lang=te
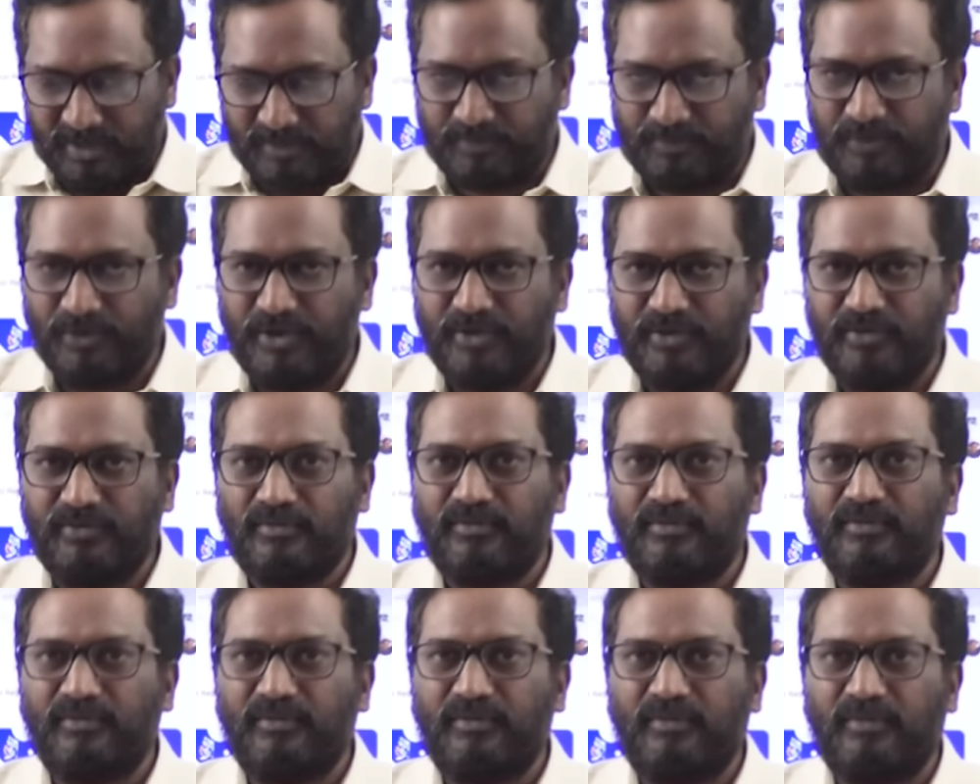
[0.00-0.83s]
ఇప్పుడు
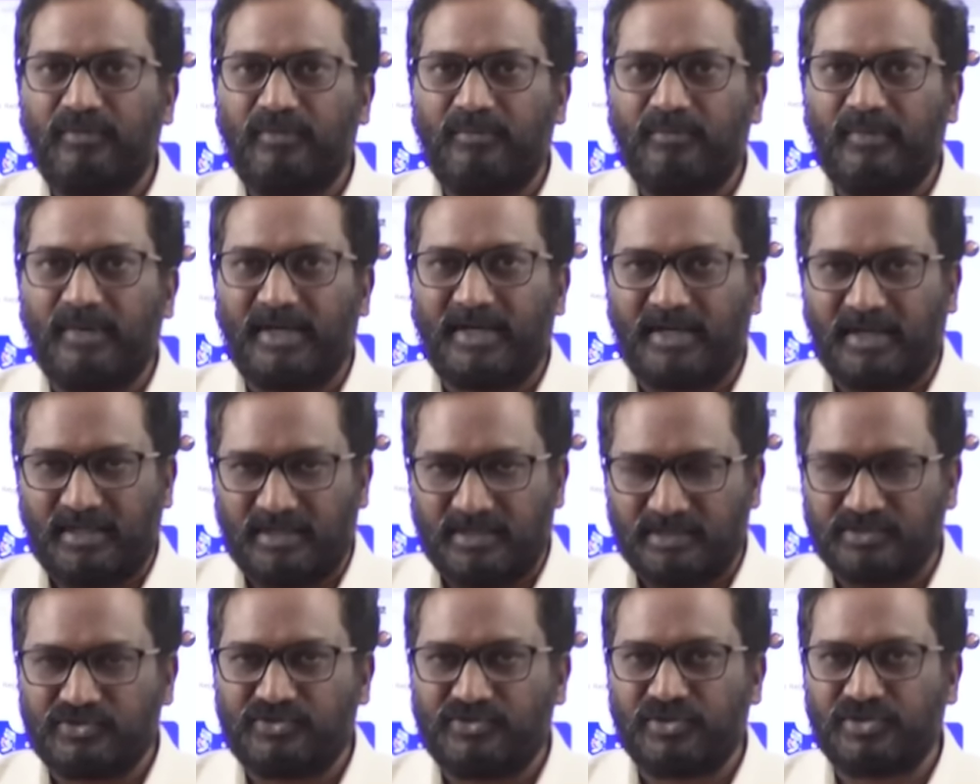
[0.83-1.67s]
మన
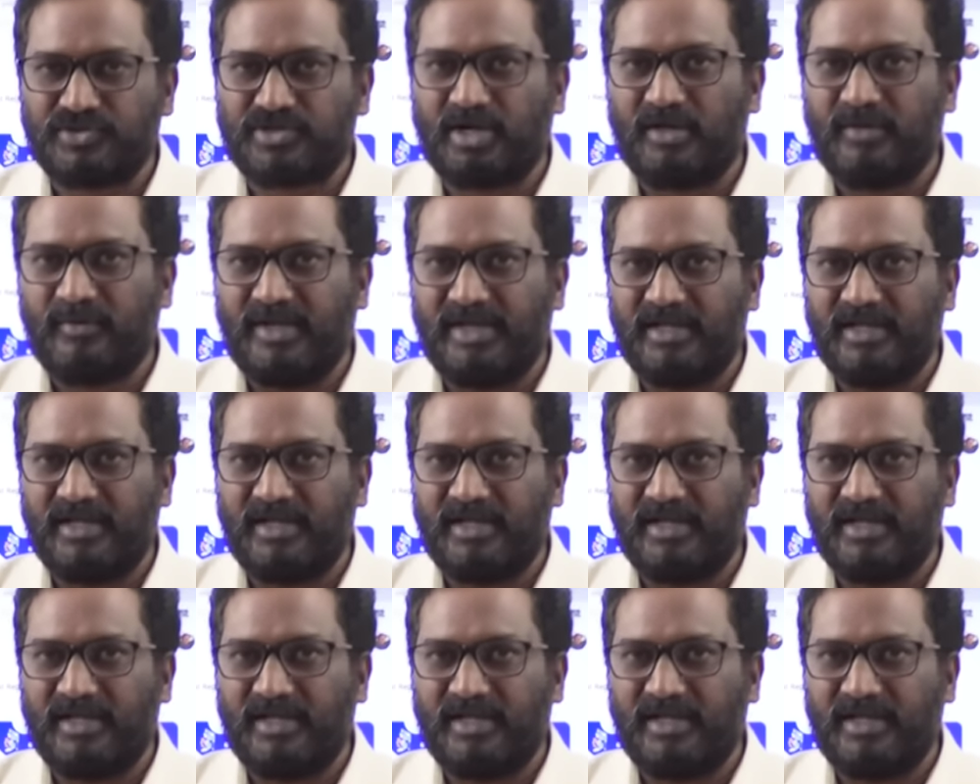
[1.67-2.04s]
సోషల్